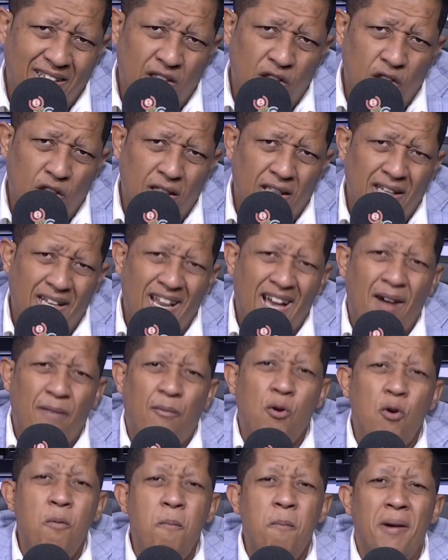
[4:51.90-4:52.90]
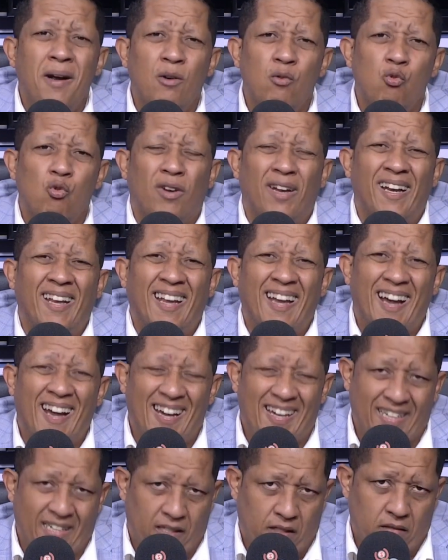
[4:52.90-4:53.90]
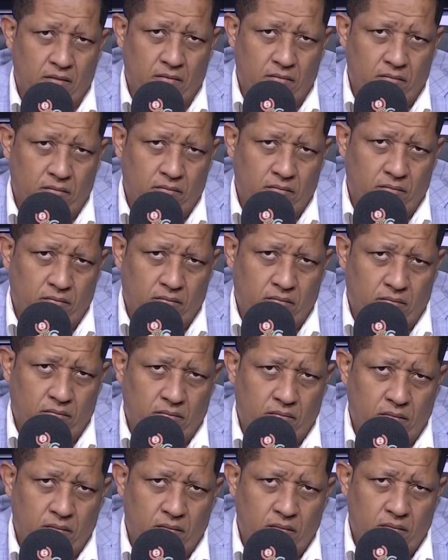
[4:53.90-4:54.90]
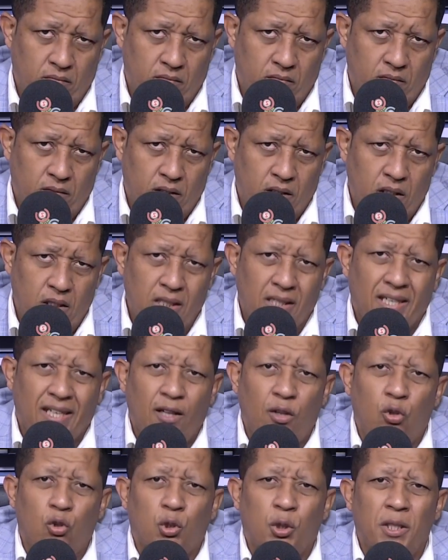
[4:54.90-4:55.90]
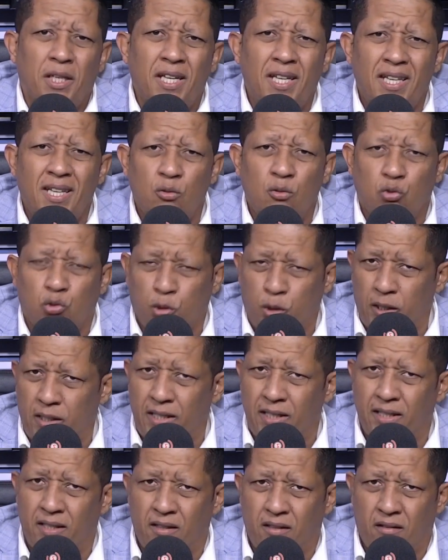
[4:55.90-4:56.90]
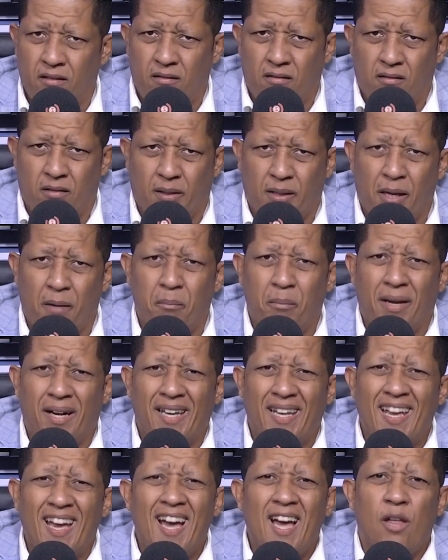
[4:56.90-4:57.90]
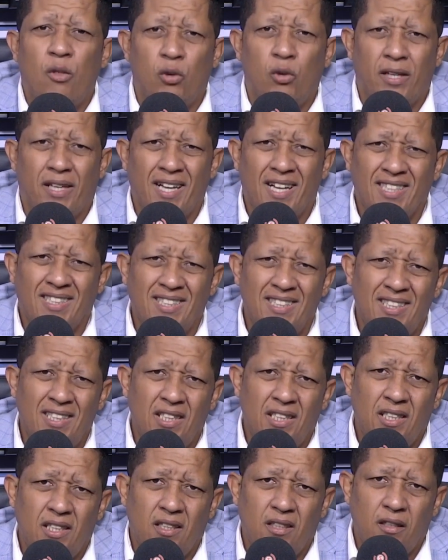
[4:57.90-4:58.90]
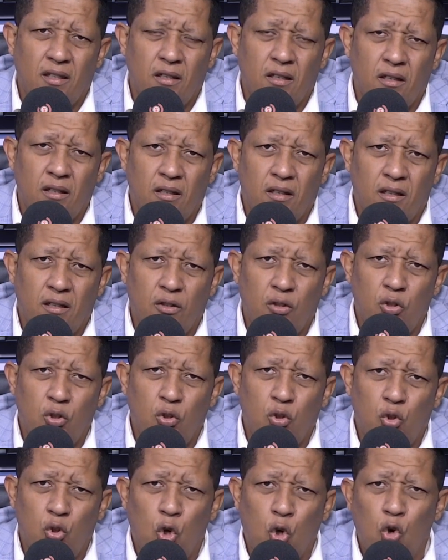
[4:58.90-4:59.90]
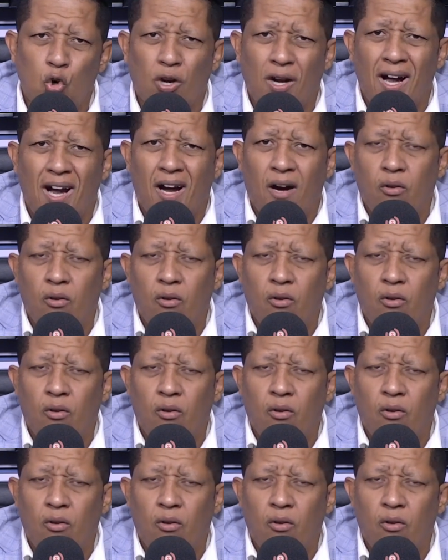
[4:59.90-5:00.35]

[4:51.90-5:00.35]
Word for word: la bomba nuclear y que lo tiene a usted tambaleado y casi no CAO.